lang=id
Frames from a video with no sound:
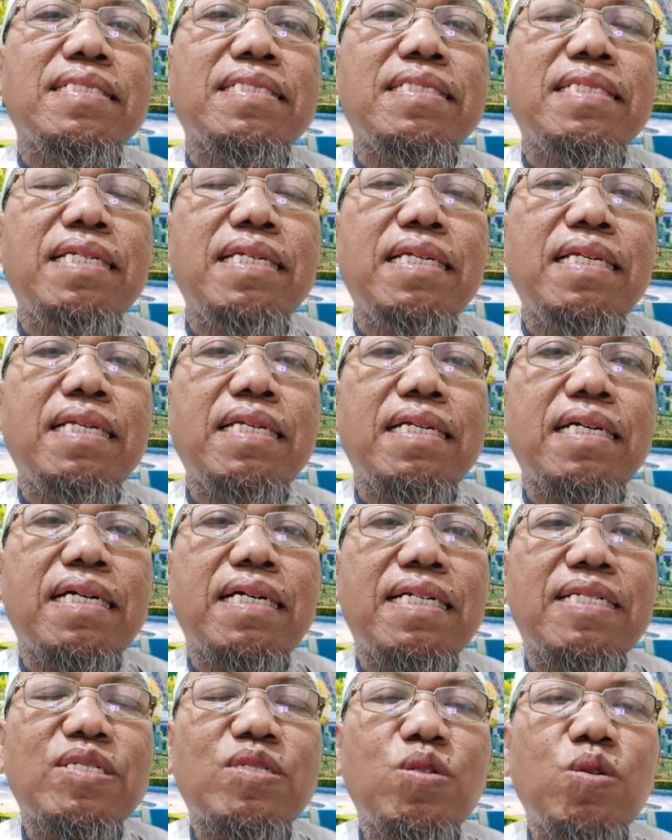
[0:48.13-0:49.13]

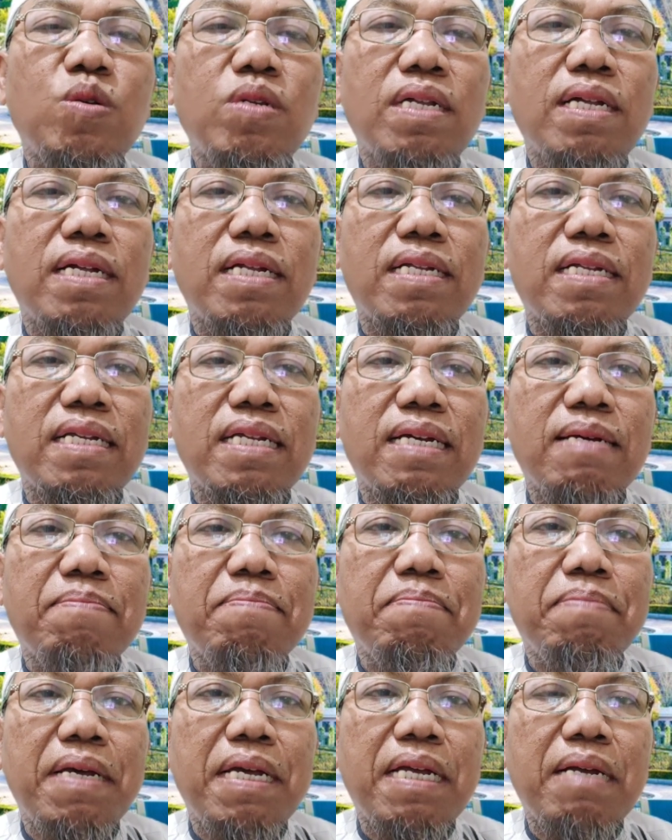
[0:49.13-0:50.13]
Jika
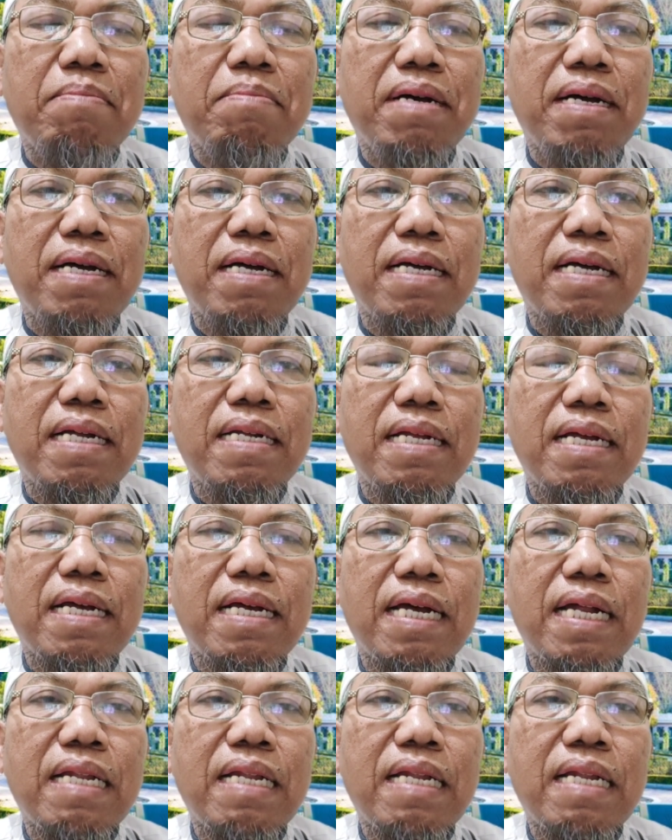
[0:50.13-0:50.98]
sholatnya baik maka dia